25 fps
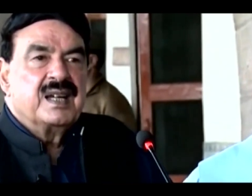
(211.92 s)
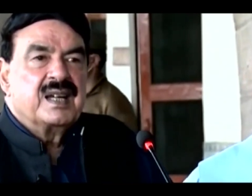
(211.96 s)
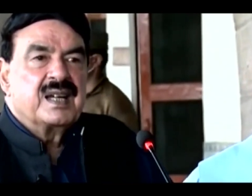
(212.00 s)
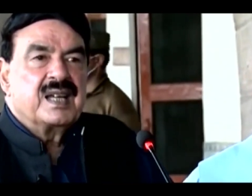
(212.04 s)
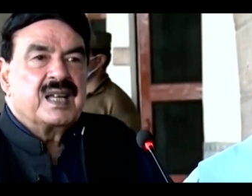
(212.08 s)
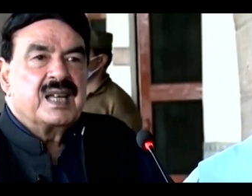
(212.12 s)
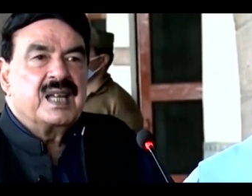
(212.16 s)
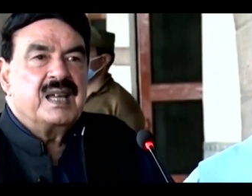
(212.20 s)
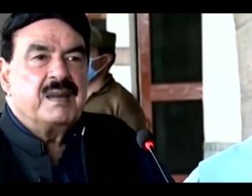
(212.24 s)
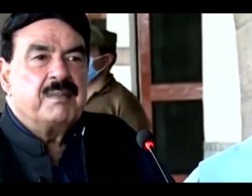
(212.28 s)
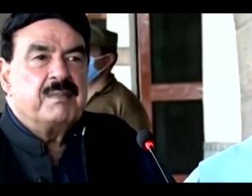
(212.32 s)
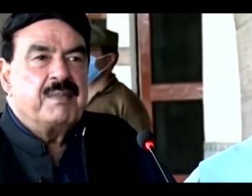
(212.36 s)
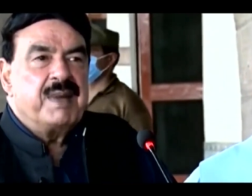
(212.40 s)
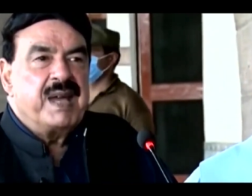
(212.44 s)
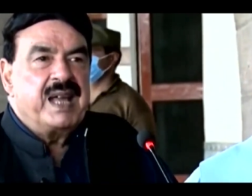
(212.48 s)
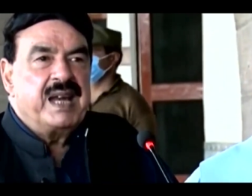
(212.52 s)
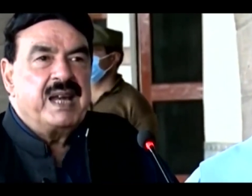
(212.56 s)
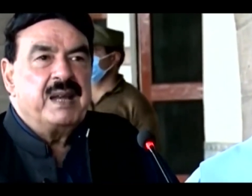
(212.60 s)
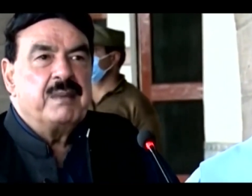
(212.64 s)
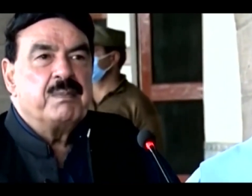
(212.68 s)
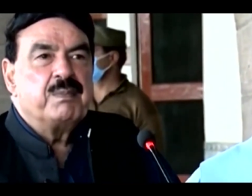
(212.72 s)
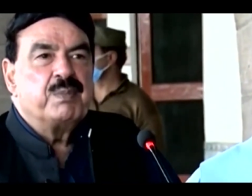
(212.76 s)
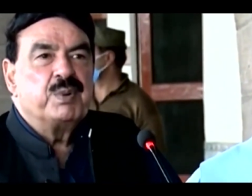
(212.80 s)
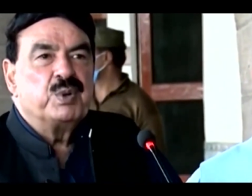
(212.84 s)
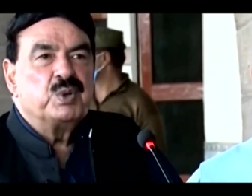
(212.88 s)
कि
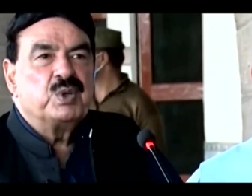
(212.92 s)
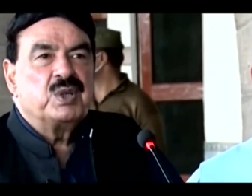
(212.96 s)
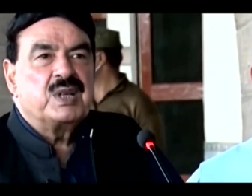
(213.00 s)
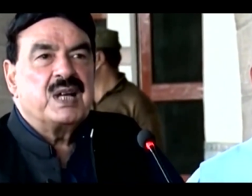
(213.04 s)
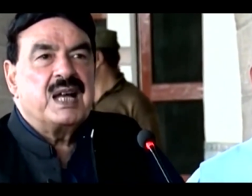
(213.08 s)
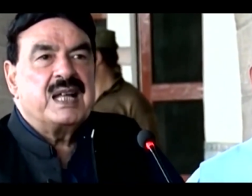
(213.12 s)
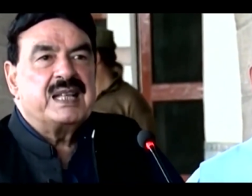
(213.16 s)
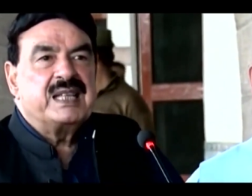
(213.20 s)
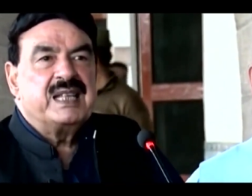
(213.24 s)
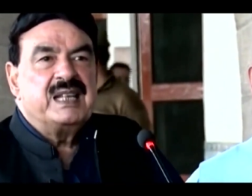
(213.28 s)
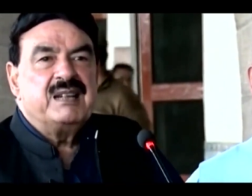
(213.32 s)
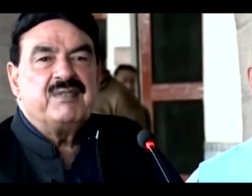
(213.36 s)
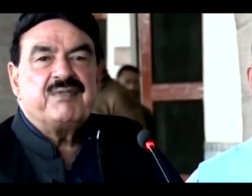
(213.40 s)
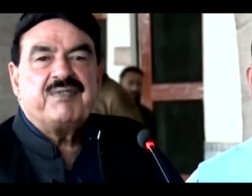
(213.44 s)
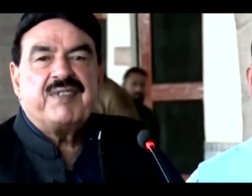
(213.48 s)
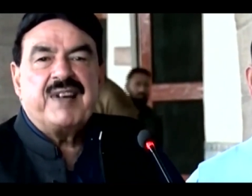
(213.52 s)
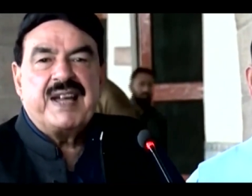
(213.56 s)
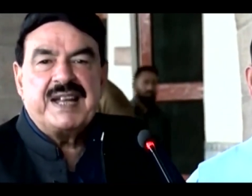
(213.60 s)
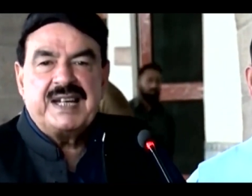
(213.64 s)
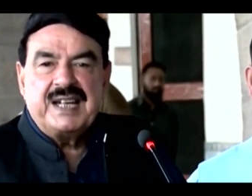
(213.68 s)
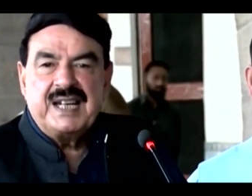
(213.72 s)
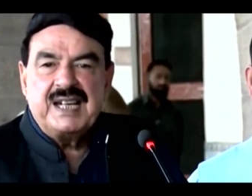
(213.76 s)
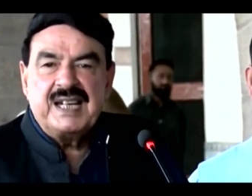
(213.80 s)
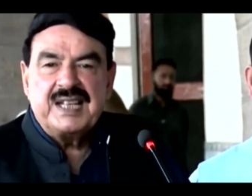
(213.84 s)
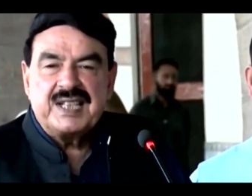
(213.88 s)
मैंने बुध का दिन
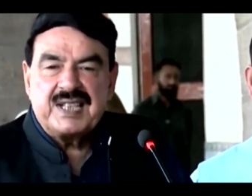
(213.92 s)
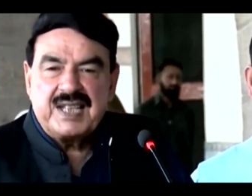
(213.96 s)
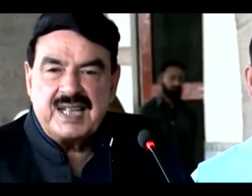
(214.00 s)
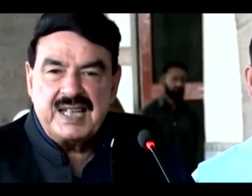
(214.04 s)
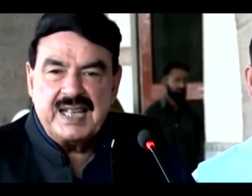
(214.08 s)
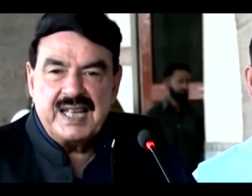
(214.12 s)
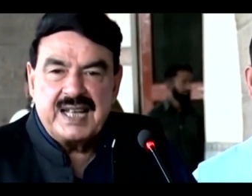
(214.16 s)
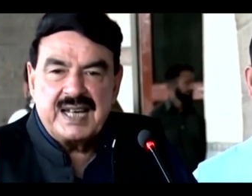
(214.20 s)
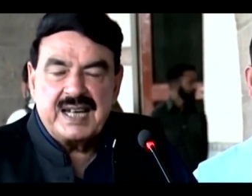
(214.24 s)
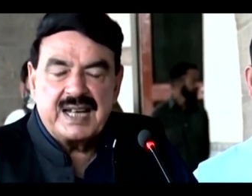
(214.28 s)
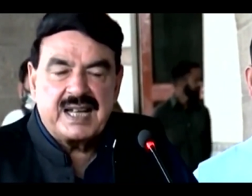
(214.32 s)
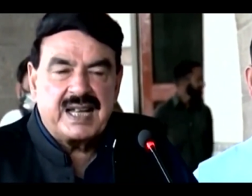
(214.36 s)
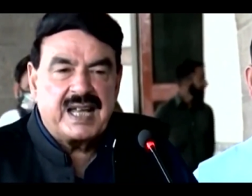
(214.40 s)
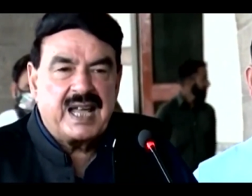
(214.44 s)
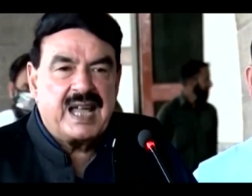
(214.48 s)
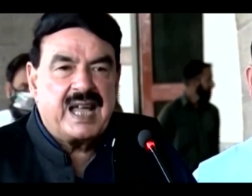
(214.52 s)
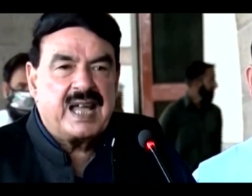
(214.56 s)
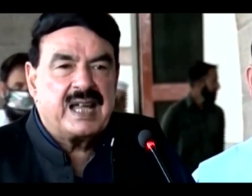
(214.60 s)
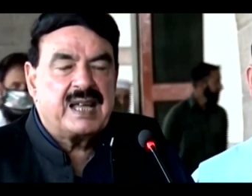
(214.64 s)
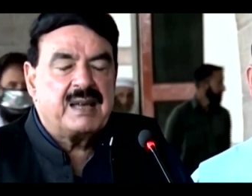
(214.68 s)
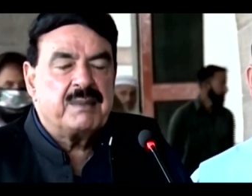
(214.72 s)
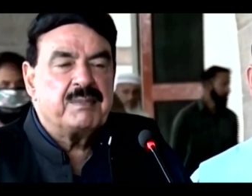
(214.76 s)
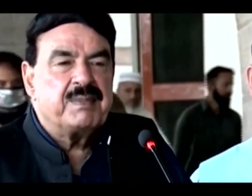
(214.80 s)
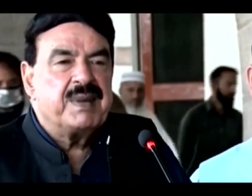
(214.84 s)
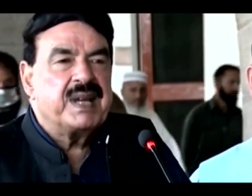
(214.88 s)
फाइनल इसलिए रखा है
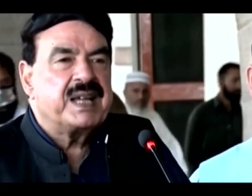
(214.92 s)
कि मैं